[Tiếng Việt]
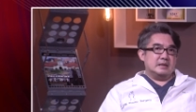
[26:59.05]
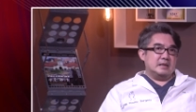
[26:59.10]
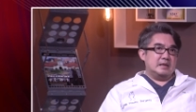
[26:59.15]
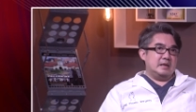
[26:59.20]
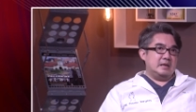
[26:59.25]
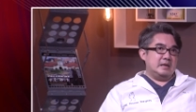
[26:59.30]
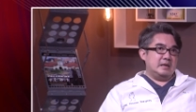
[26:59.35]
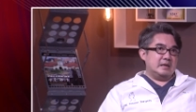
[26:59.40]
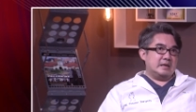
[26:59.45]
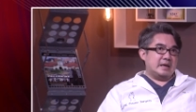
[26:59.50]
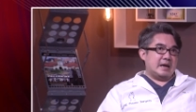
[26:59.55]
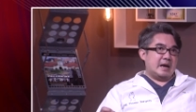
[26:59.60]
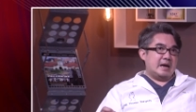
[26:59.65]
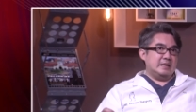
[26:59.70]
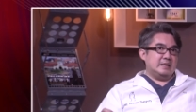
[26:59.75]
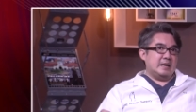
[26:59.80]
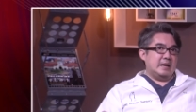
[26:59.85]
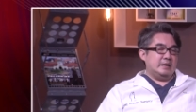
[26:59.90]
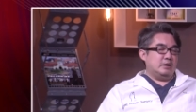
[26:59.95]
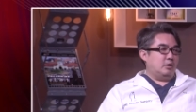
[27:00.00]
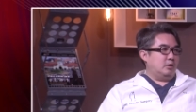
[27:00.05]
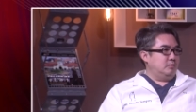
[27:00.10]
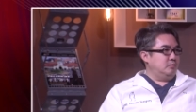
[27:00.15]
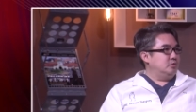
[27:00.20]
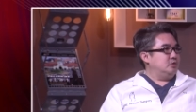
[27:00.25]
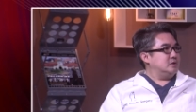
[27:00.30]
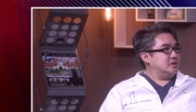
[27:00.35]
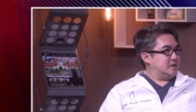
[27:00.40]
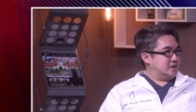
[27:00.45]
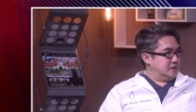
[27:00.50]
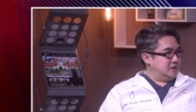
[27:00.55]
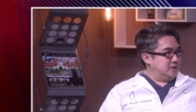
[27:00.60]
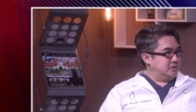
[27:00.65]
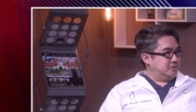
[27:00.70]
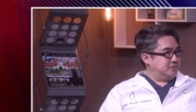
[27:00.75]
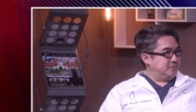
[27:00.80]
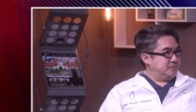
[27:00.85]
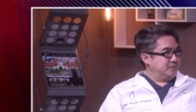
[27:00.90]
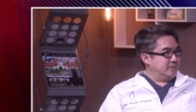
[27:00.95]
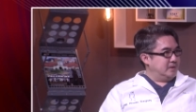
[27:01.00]
thì cái thay đổi muốn rất nhiều
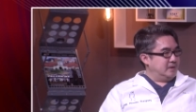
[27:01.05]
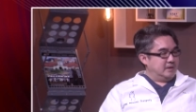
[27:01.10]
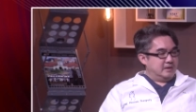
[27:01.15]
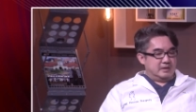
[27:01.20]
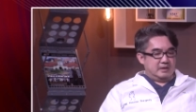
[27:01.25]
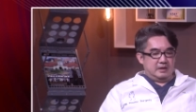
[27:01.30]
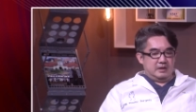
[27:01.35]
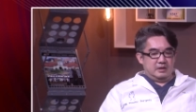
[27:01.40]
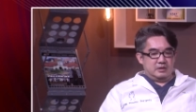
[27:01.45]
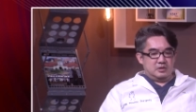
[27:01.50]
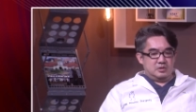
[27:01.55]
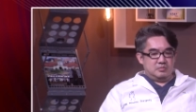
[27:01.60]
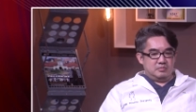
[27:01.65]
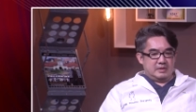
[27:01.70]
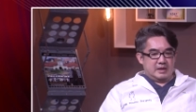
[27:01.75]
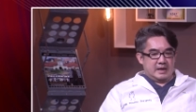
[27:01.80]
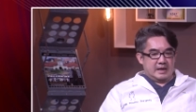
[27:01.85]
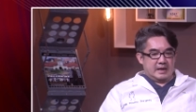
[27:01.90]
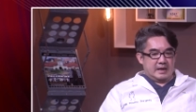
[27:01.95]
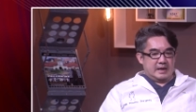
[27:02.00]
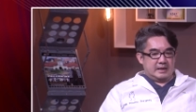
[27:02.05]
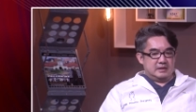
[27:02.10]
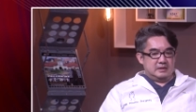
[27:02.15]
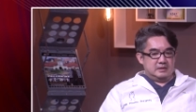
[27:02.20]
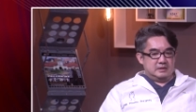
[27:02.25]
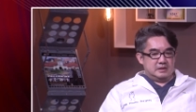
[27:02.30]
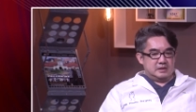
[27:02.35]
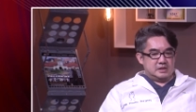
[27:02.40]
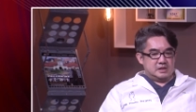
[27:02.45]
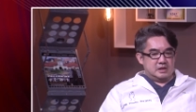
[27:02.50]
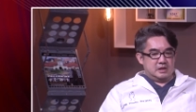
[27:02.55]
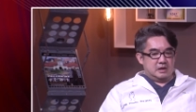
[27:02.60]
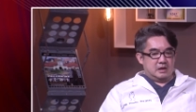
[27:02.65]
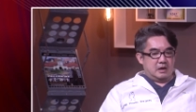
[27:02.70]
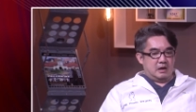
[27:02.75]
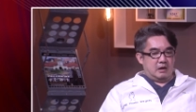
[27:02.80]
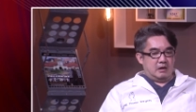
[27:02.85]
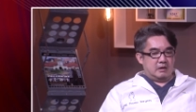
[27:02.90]
thì chúng ta đưa cho họ